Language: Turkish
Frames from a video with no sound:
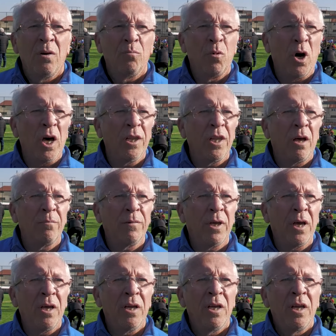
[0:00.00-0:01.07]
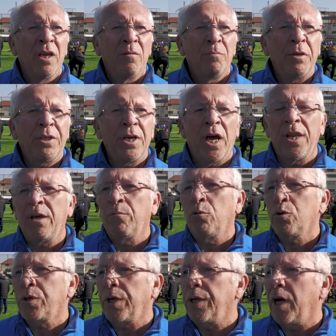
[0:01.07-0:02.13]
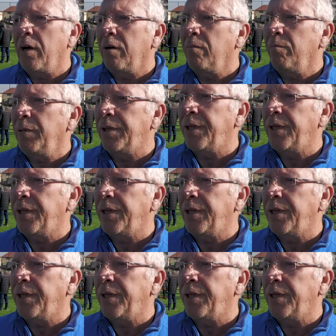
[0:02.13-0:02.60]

Bu anlamda bir tane Bursa'da bir